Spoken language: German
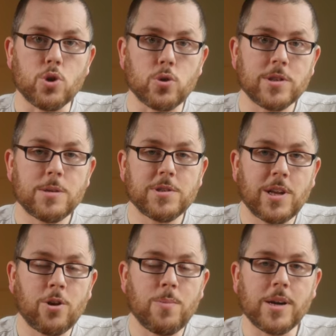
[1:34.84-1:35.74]
Schluss gibt es
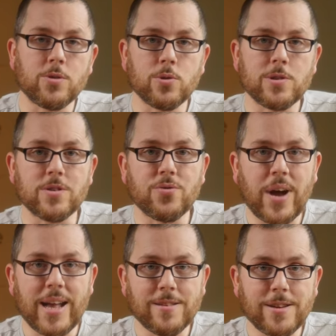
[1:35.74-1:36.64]
dann nochmal ein kurzes
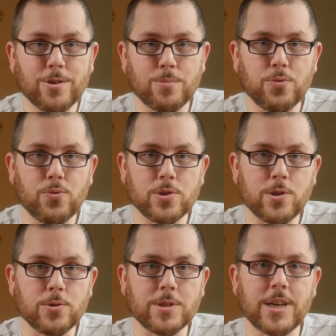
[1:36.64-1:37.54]
Fazit und bevor es
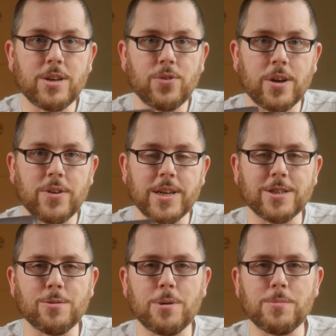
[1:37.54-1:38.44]
losgeht, fangen wir
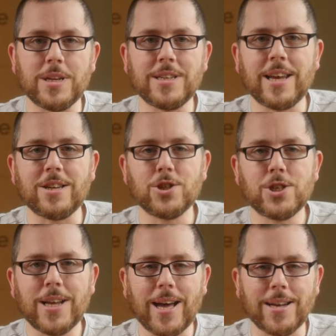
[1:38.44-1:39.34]
erst nochmal mit den
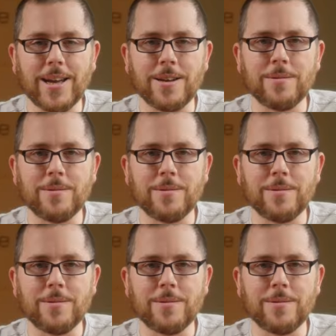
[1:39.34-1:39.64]
technischen Daten an.